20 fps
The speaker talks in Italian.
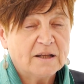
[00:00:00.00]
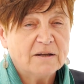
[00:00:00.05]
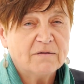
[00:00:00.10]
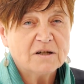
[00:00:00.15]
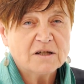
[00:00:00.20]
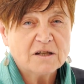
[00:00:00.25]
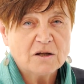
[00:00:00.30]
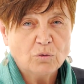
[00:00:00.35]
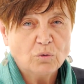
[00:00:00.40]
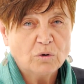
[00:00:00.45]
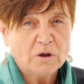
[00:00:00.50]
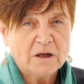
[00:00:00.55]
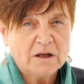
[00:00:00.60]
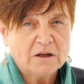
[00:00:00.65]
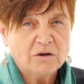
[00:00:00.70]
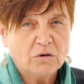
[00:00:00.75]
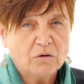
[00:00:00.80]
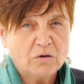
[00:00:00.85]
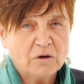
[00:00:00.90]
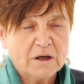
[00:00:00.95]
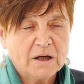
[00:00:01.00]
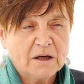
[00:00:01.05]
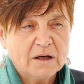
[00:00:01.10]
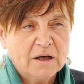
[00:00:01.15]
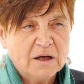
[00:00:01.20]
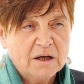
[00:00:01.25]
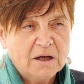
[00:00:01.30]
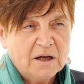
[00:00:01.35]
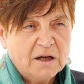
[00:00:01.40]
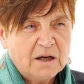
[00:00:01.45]
deve sedurre la donna,
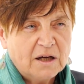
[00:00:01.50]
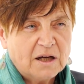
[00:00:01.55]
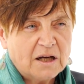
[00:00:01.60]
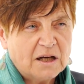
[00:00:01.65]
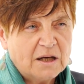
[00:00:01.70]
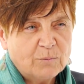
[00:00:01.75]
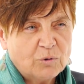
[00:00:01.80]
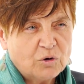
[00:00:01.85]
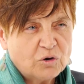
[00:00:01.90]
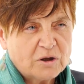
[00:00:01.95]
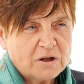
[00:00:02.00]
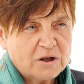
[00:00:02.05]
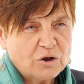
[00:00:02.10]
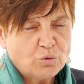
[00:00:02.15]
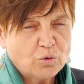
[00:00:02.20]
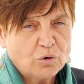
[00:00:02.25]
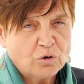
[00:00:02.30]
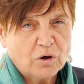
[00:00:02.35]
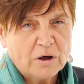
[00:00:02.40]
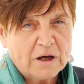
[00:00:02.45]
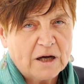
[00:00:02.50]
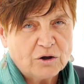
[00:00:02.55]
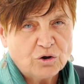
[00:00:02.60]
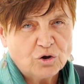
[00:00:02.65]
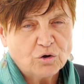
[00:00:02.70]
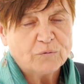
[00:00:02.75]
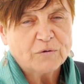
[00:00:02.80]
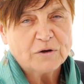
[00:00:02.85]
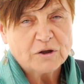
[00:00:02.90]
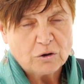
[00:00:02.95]
che le mostra il suo
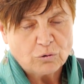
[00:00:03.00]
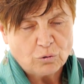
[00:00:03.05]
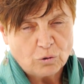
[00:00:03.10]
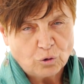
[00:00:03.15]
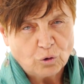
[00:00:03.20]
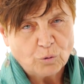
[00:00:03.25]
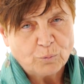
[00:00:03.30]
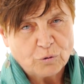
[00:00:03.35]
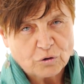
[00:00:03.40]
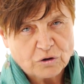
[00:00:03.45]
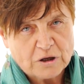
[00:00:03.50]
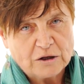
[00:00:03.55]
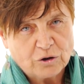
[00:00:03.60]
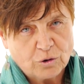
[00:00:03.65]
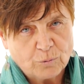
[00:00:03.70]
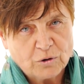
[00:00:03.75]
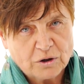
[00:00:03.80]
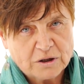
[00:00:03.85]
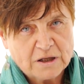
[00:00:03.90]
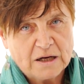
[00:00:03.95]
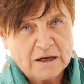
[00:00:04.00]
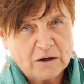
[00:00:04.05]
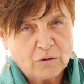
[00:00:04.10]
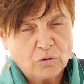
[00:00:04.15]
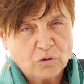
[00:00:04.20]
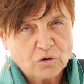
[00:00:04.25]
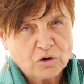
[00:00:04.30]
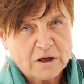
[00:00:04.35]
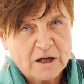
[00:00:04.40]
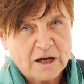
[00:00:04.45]
coraggio facendo il doppio salto mortale
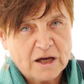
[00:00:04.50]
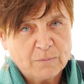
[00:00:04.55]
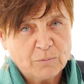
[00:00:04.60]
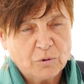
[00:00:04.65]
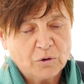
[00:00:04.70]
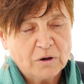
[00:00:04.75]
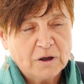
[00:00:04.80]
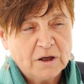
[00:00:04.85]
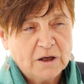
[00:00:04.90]
con lo skateboard,